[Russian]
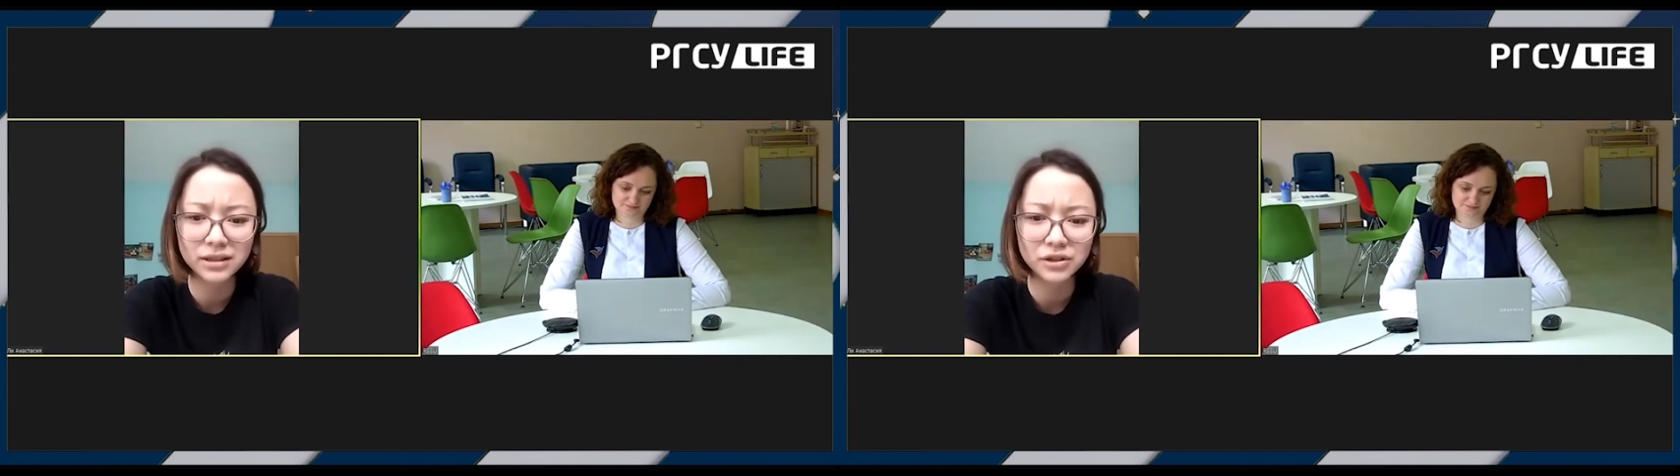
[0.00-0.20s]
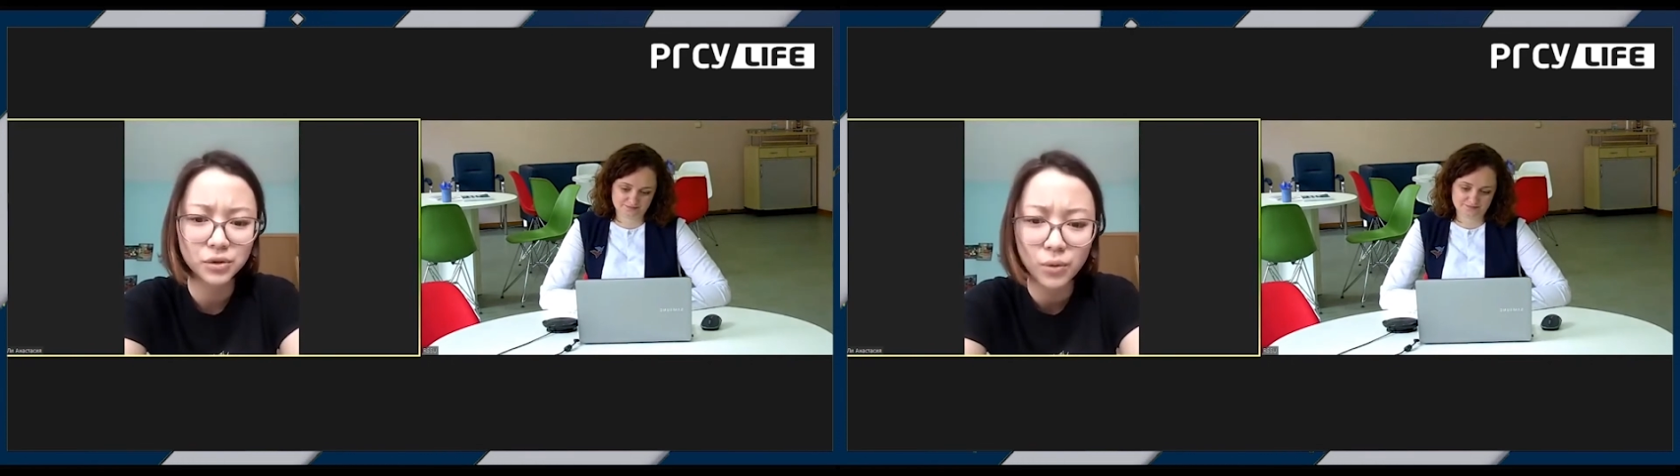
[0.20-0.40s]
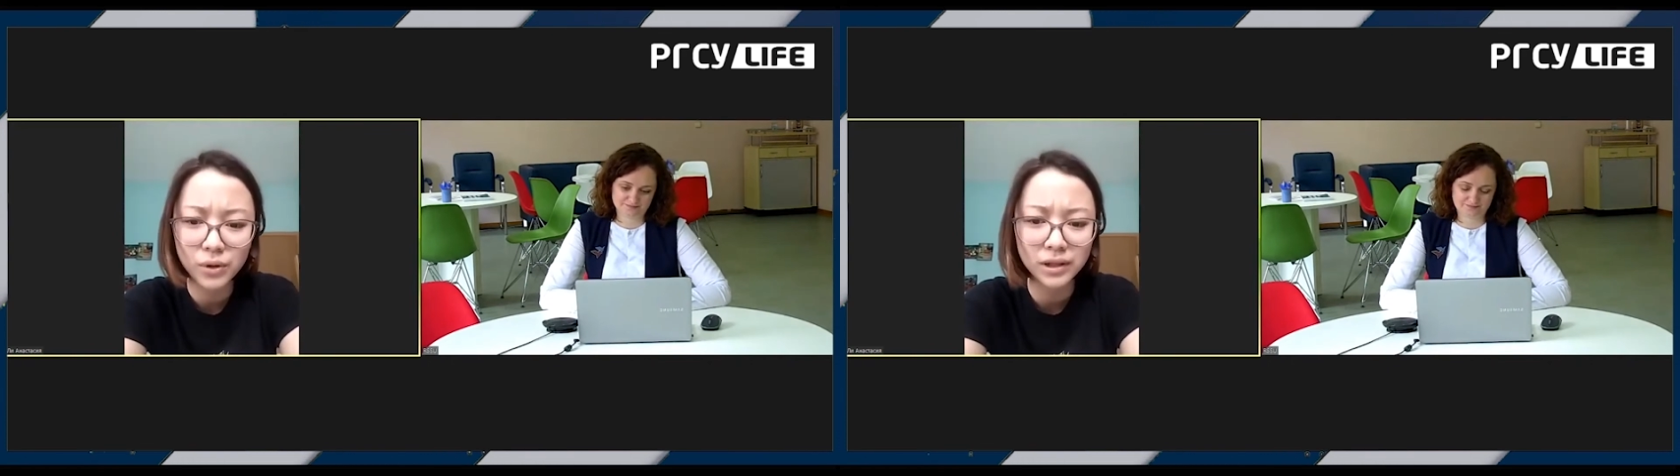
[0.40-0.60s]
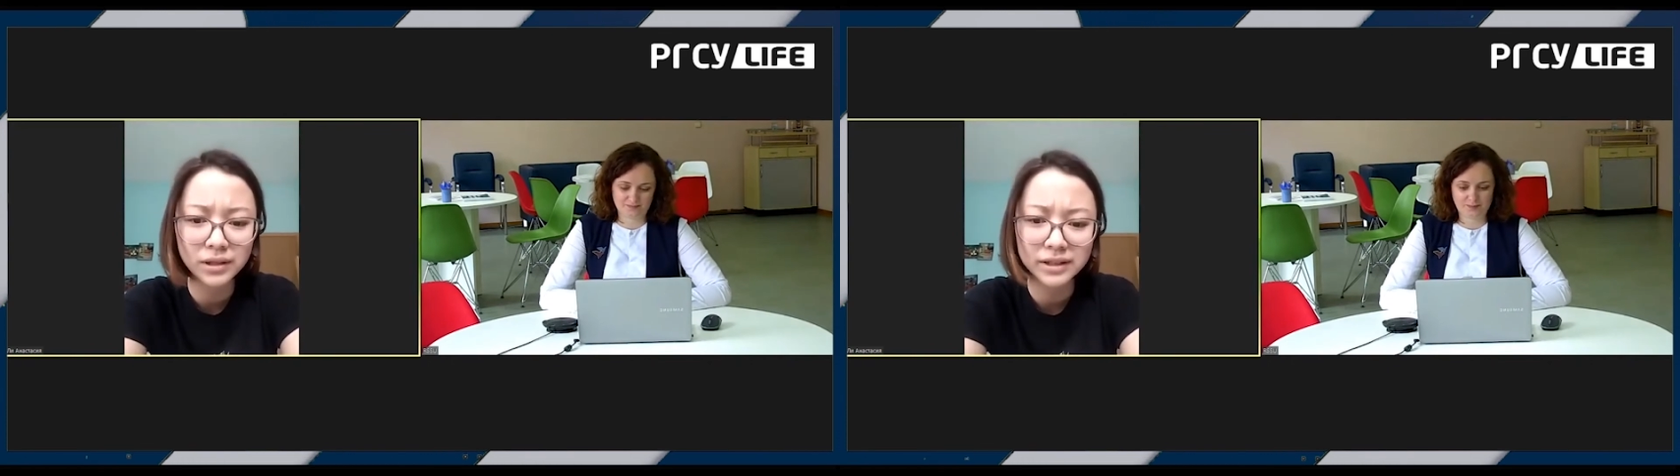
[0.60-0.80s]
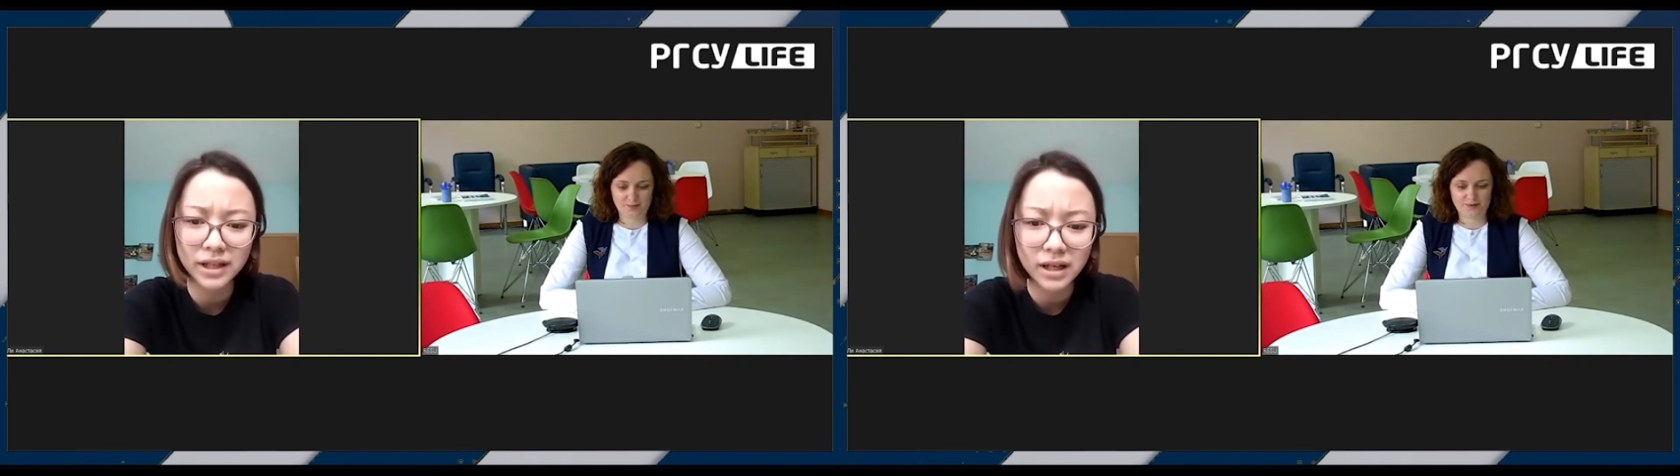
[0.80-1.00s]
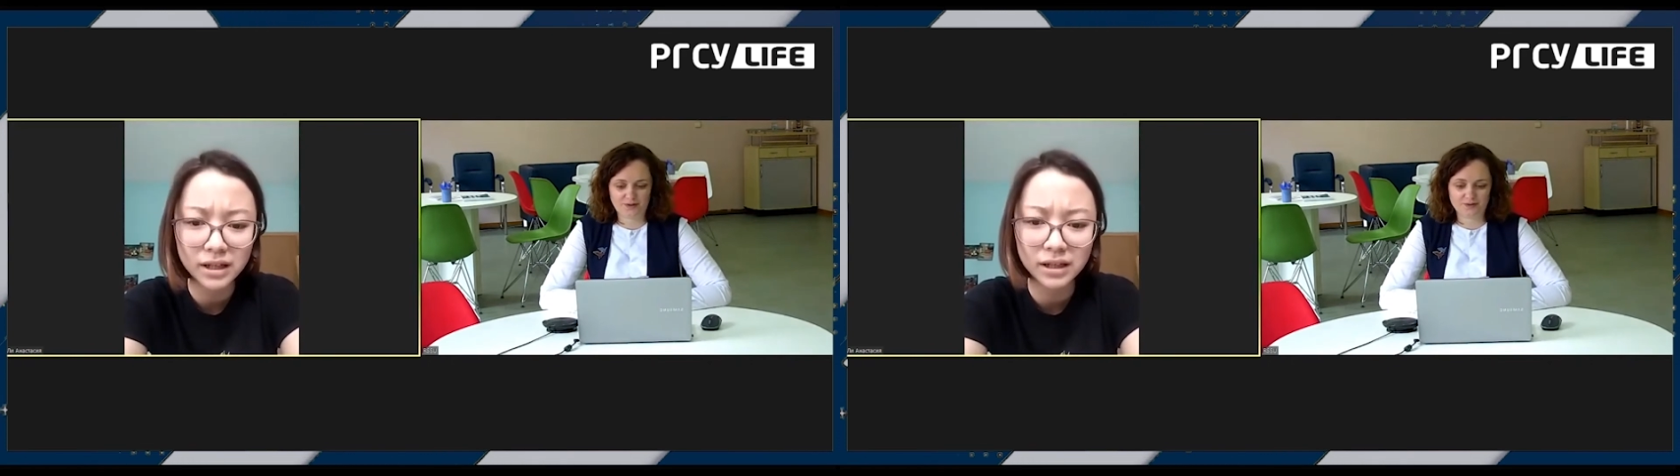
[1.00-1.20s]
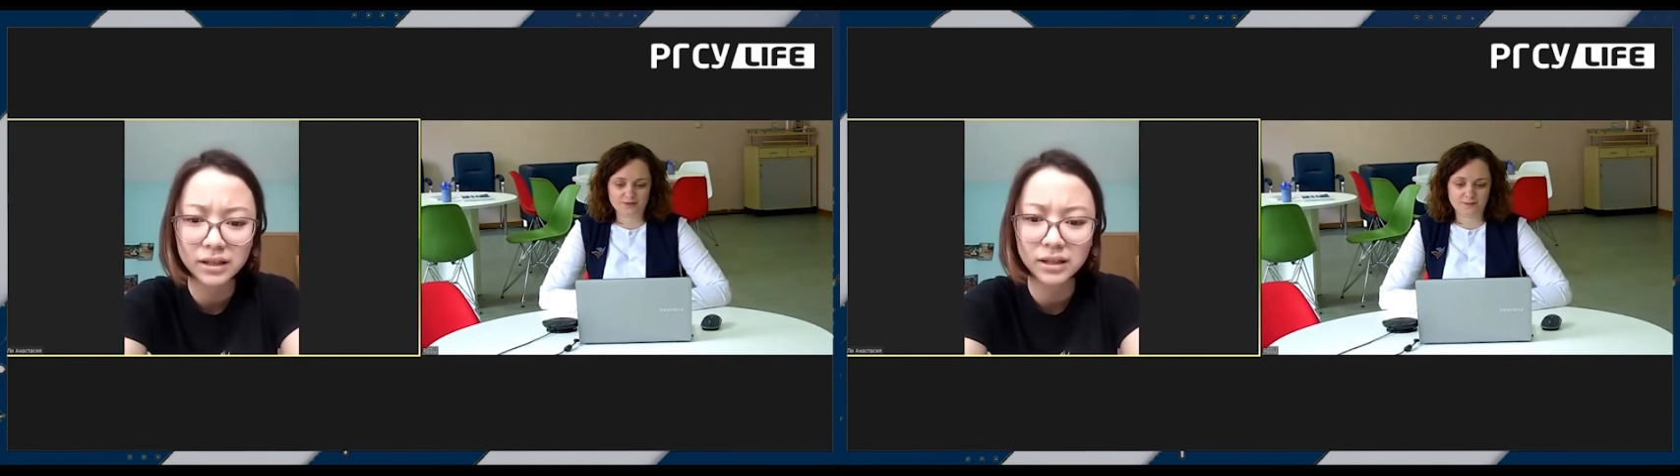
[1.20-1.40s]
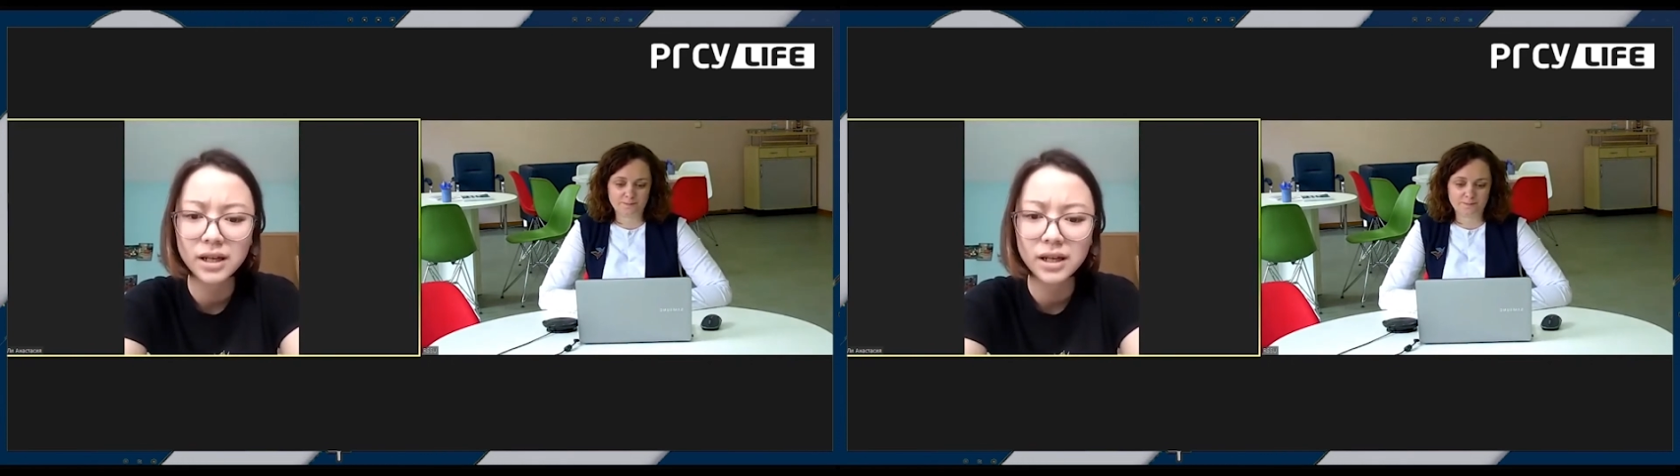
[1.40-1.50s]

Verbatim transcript: соль, сахар.